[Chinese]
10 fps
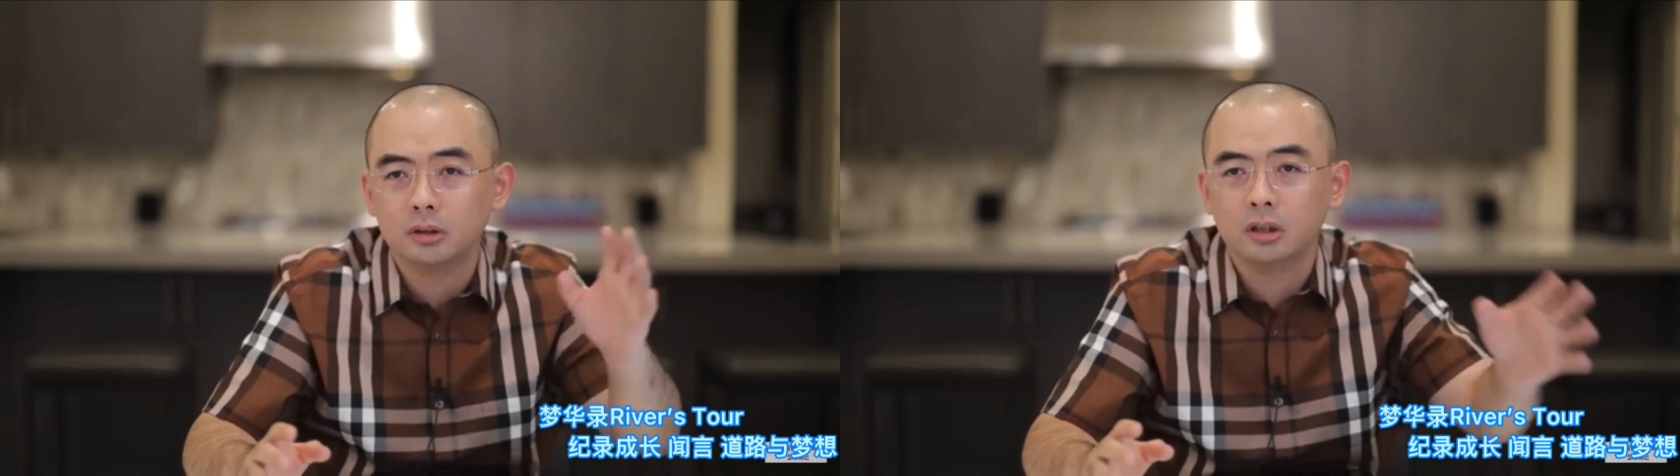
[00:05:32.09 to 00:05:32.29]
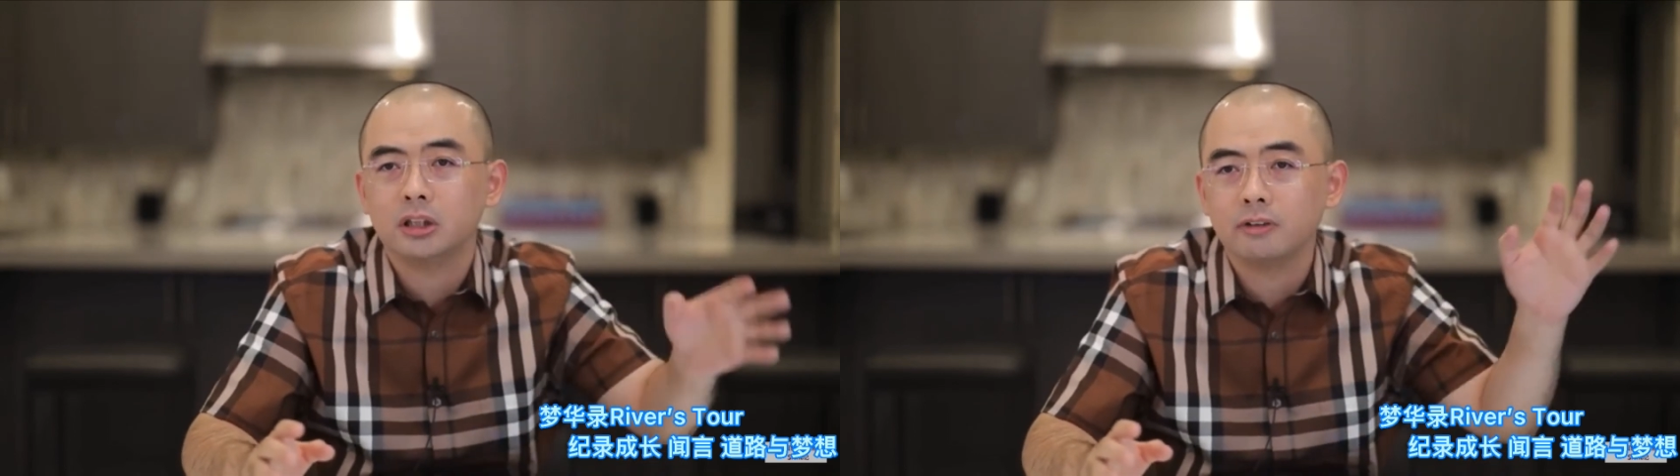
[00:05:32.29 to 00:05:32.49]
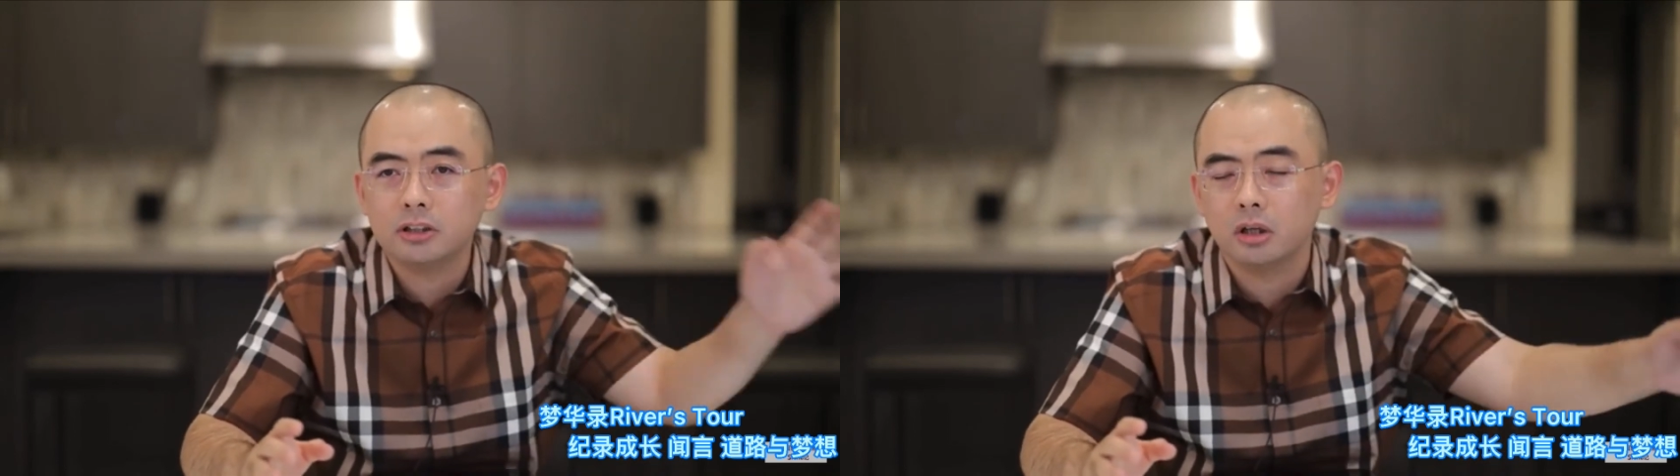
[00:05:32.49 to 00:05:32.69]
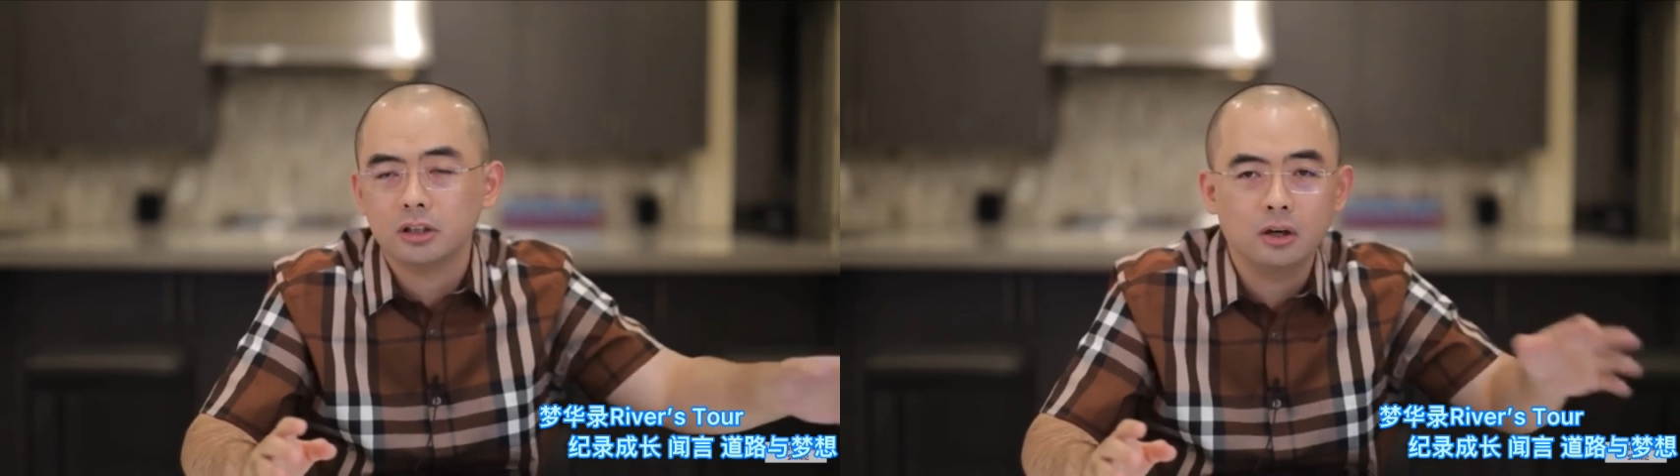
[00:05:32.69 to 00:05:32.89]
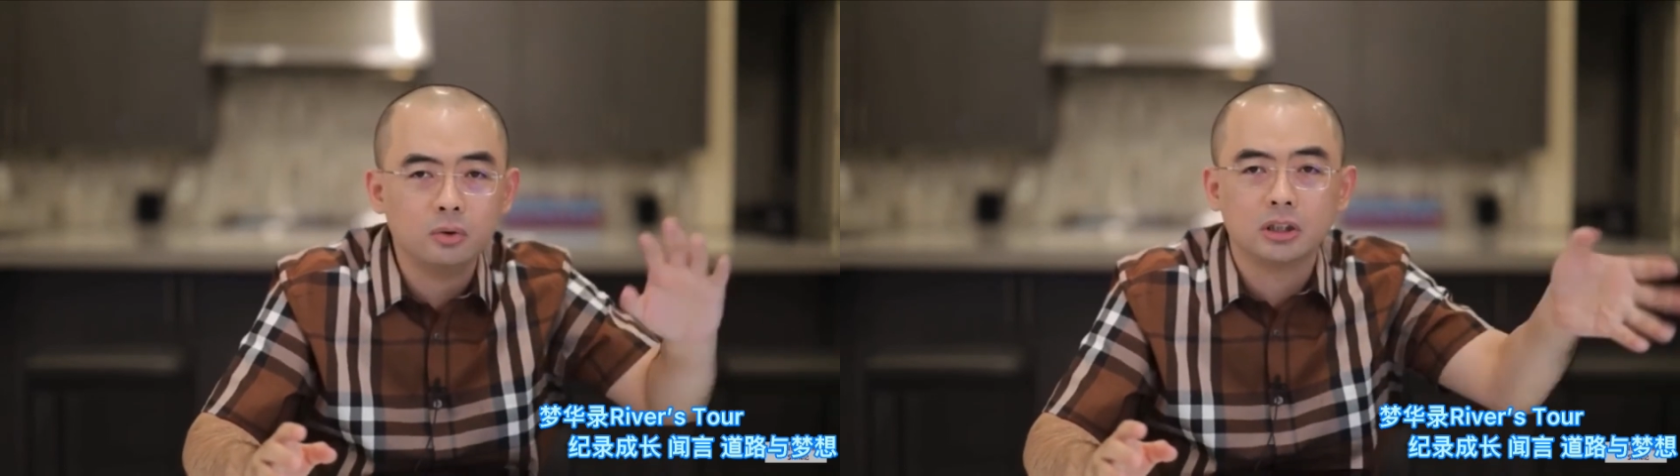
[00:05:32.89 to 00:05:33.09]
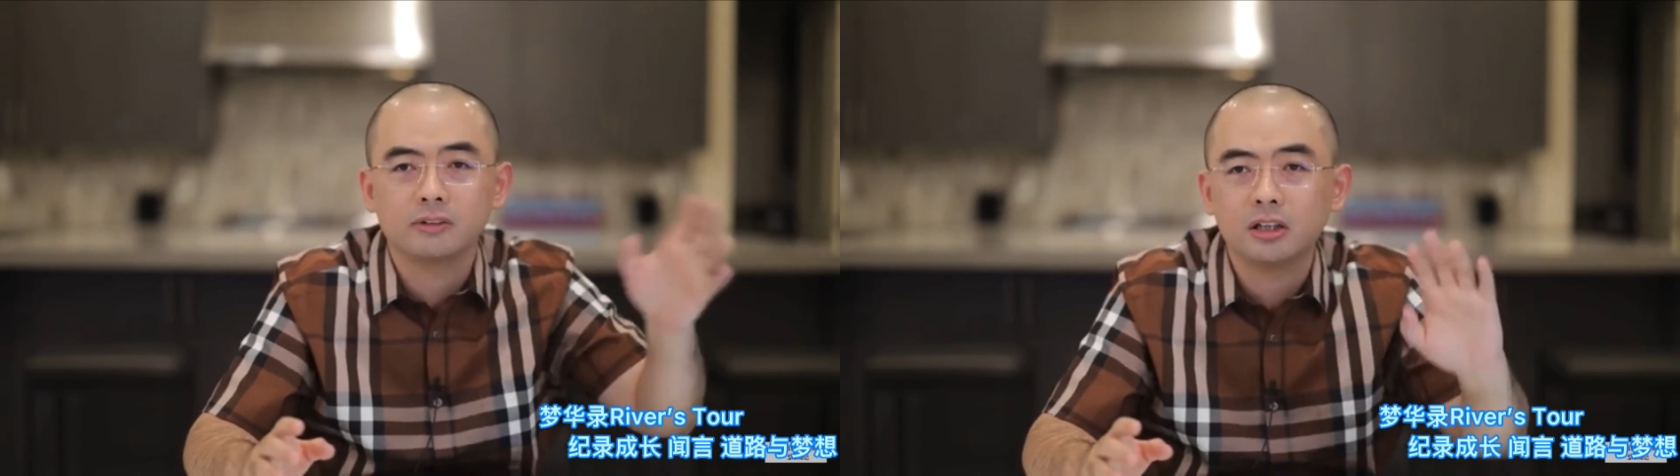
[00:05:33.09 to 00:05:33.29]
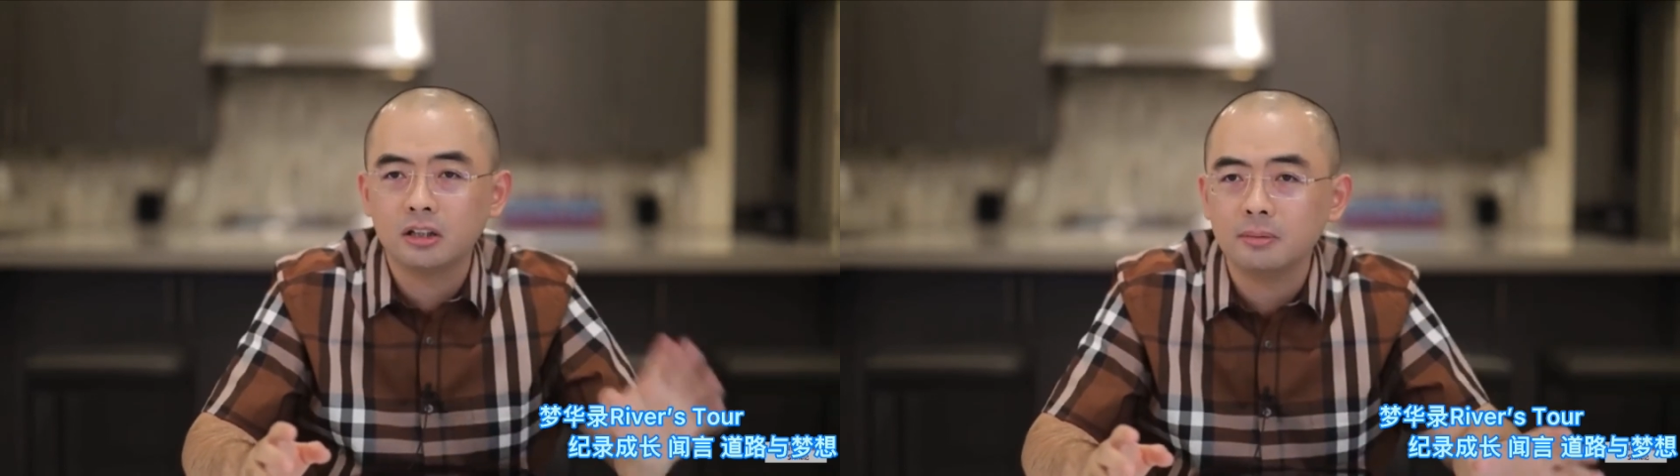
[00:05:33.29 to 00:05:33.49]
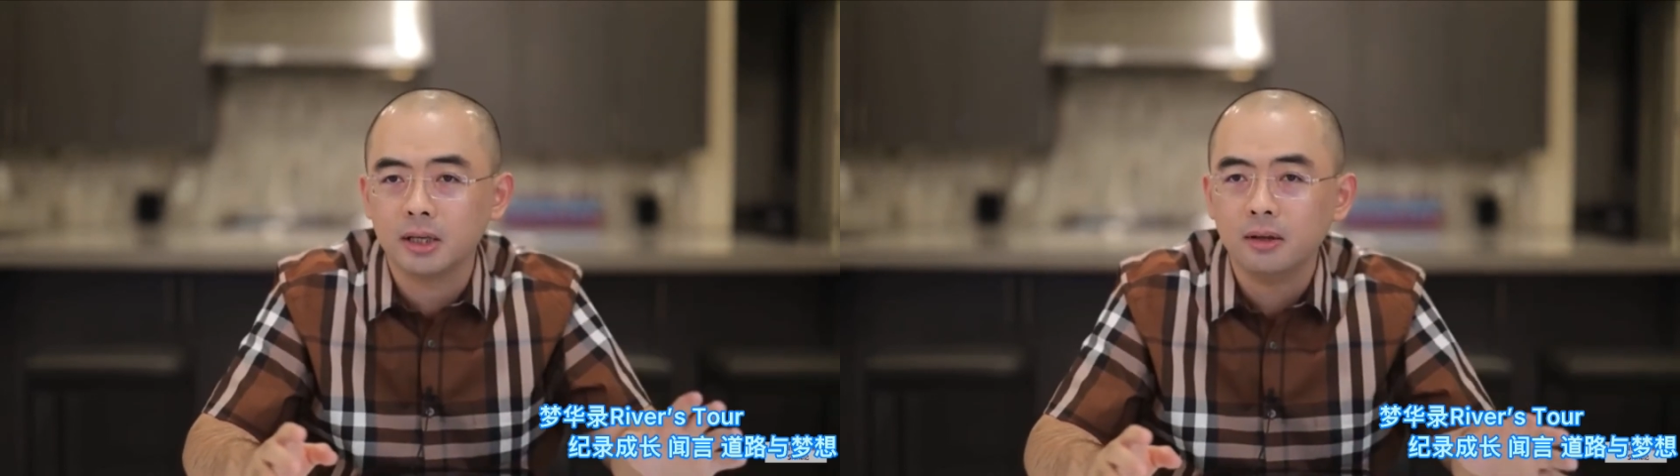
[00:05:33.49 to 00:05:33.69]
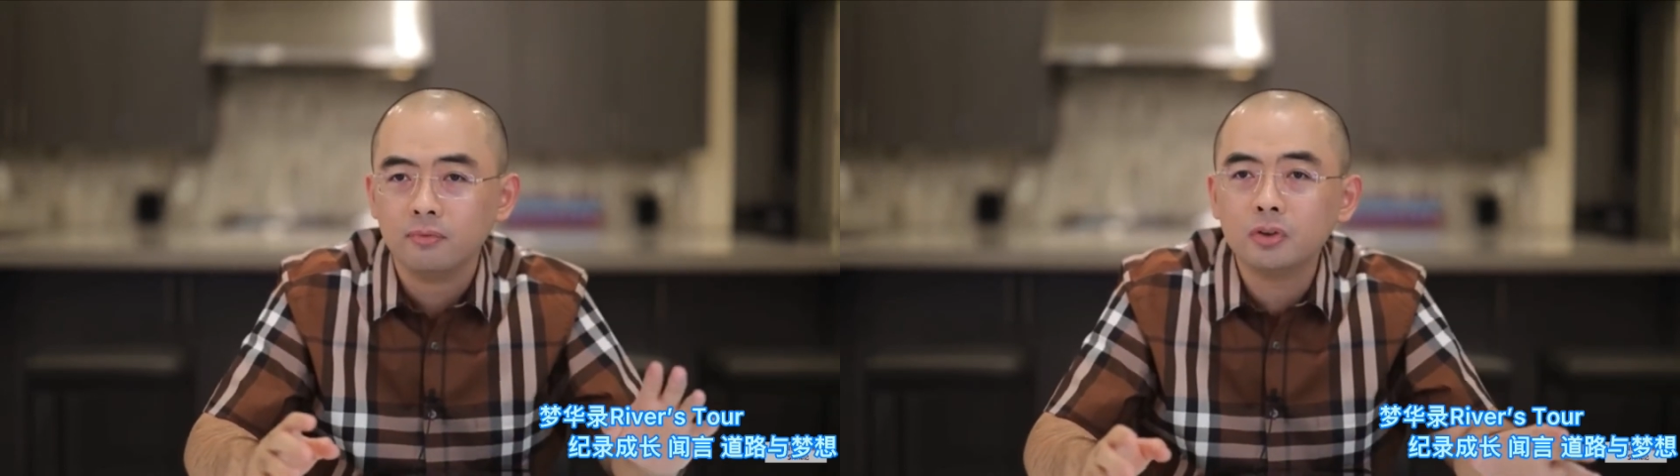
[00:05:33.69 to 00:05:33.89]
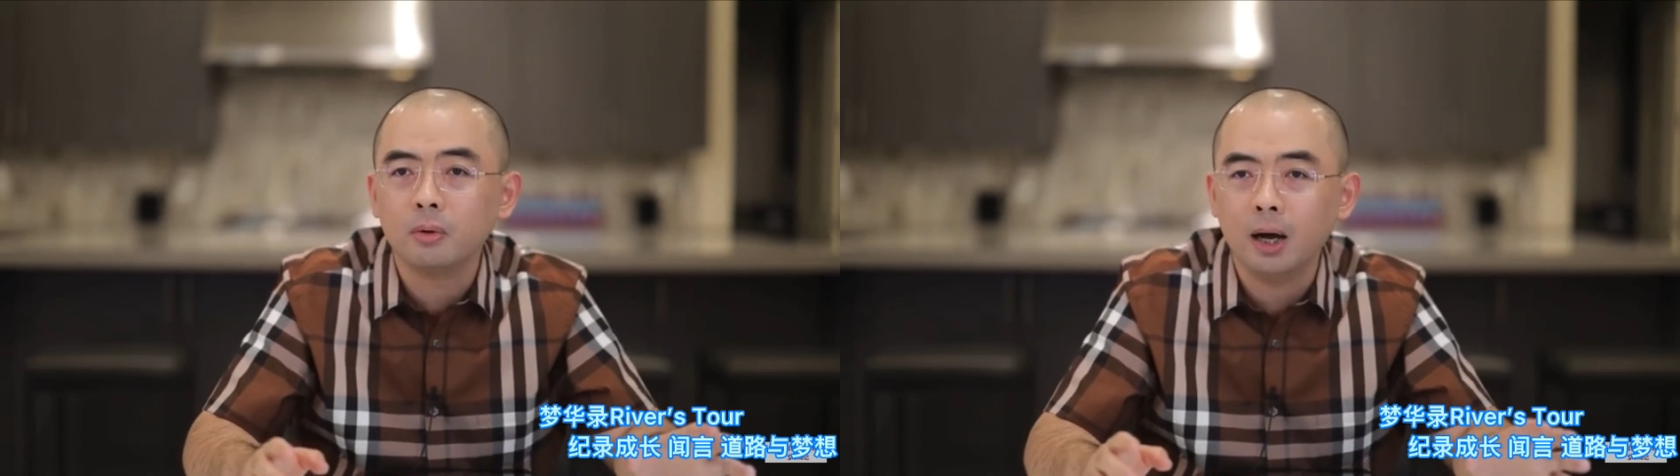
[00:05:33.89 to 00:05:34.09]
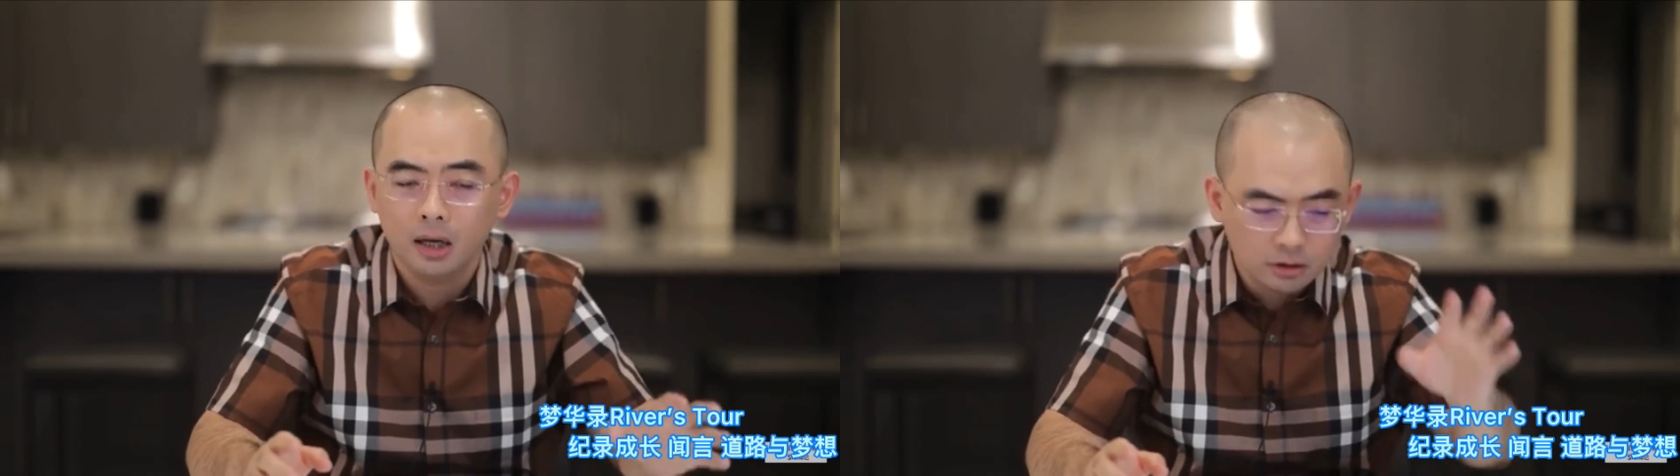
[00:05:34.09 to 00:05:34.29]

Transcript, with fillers: 能成为乔丹或者成为科比，你懂吗？